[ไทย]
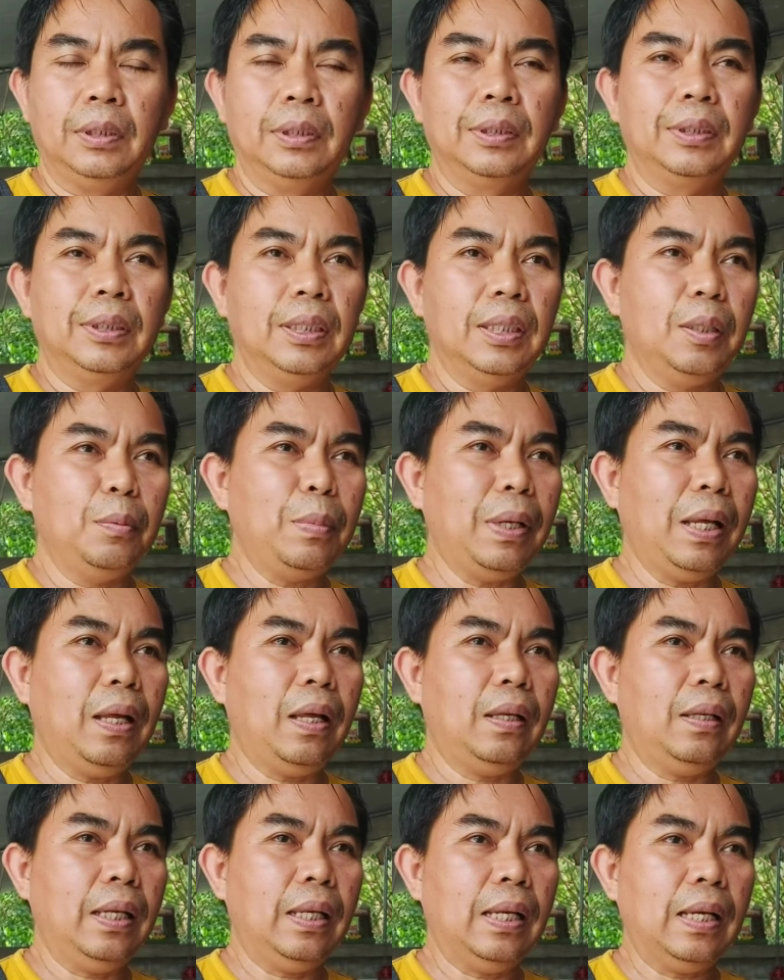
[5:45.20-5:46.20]
ซื้อมา
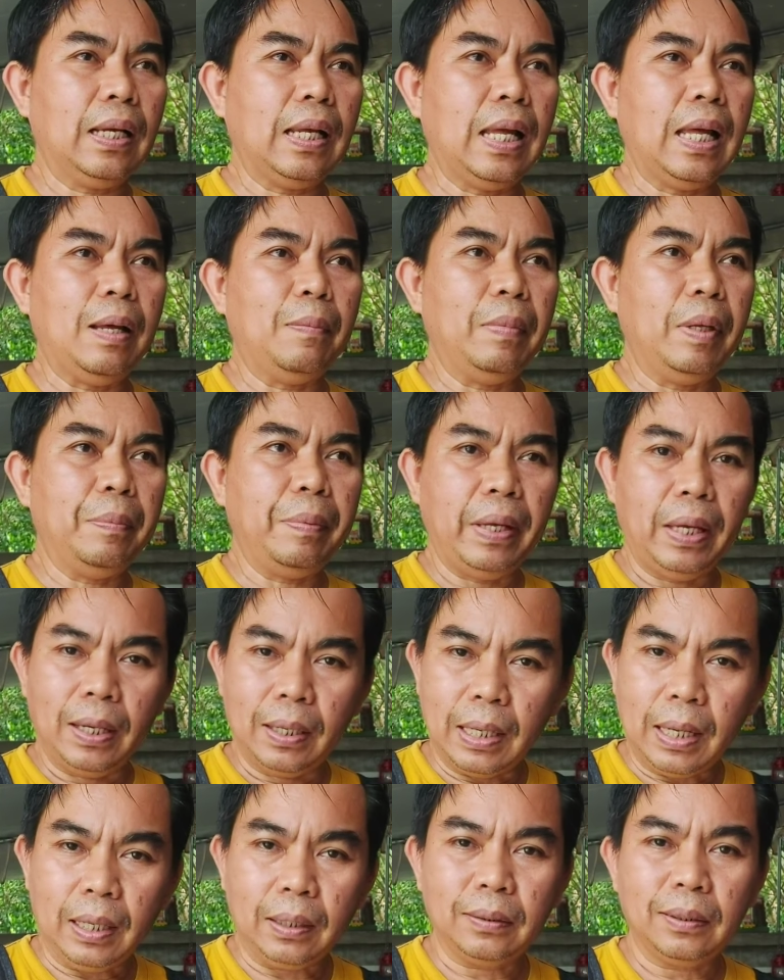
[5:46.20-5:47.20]
ในราคาไม่แพง
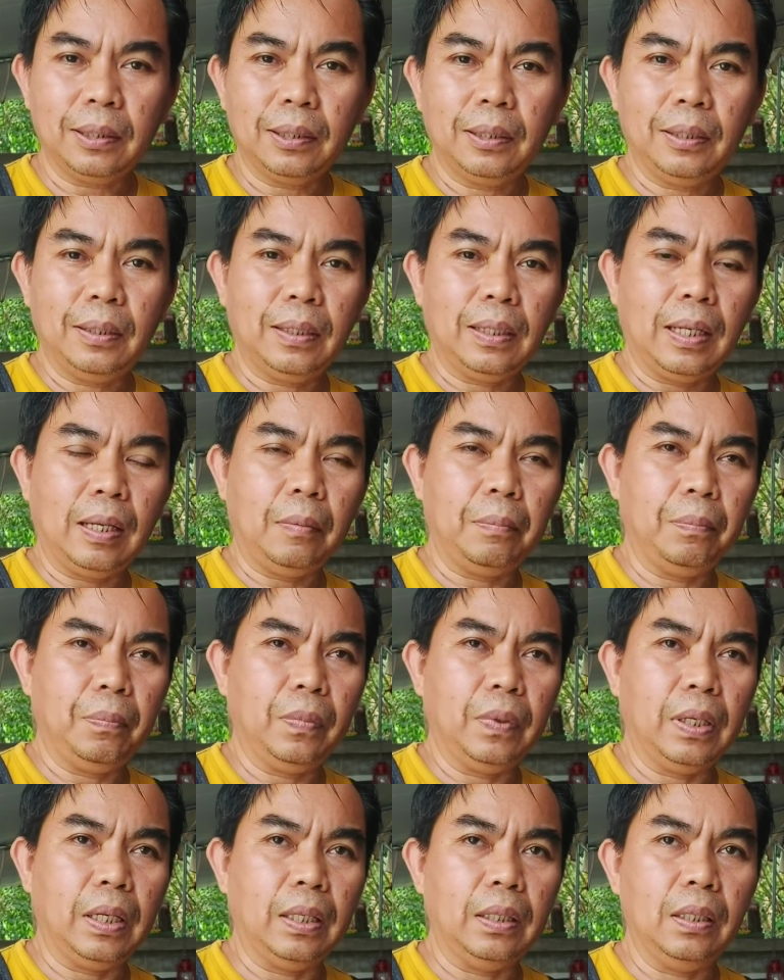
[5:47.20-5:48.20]
นักนะครับ
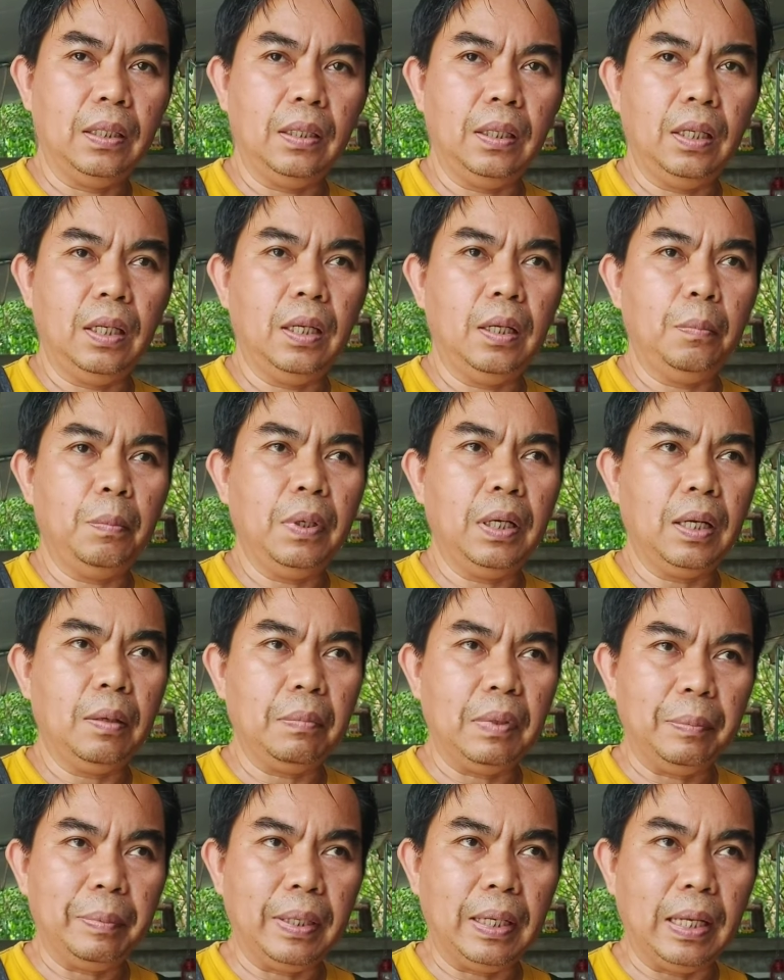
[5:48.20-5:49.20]
แต่ทีนี้เมื่อ
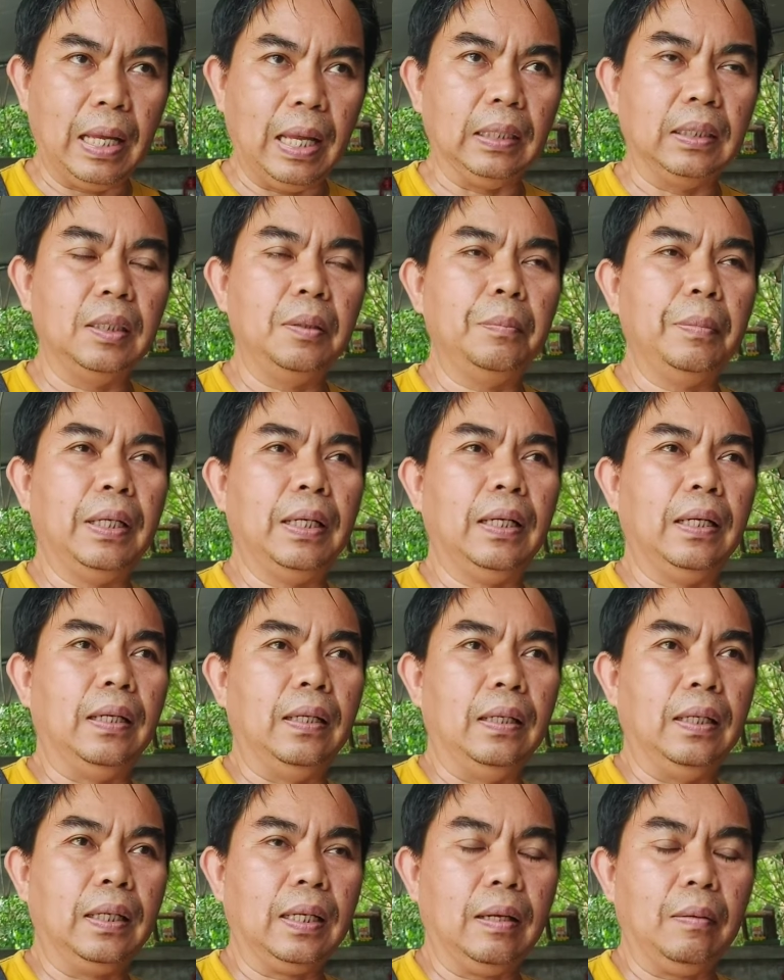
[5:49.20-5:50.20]
มีปัญหาขึ้นมา
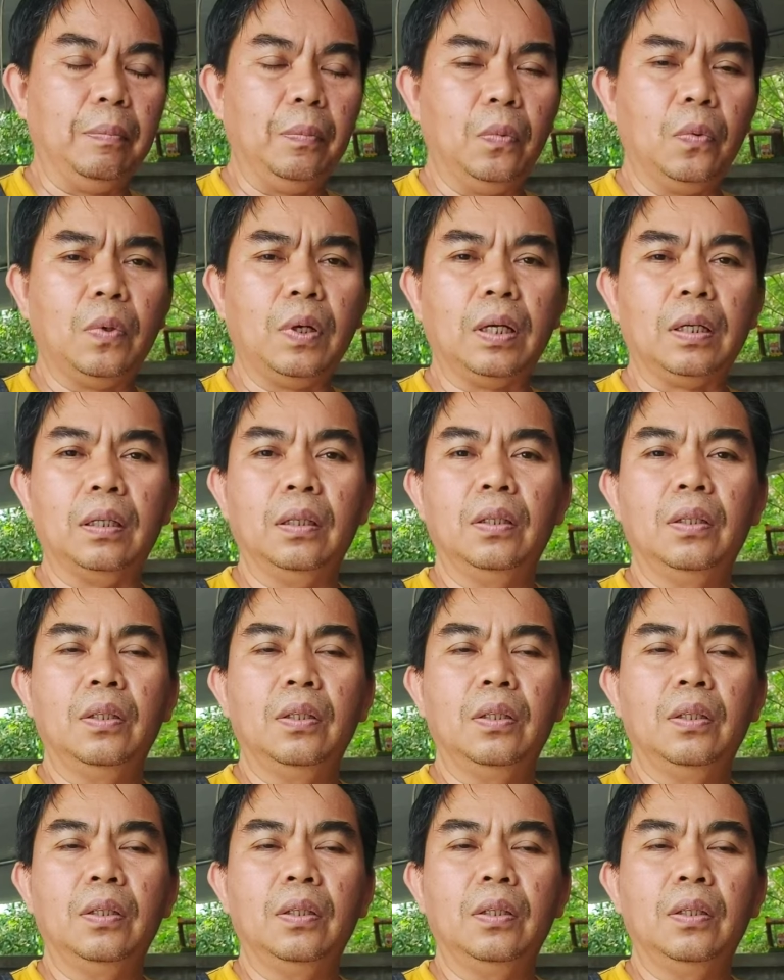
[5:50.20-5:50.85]
นะครับ พวก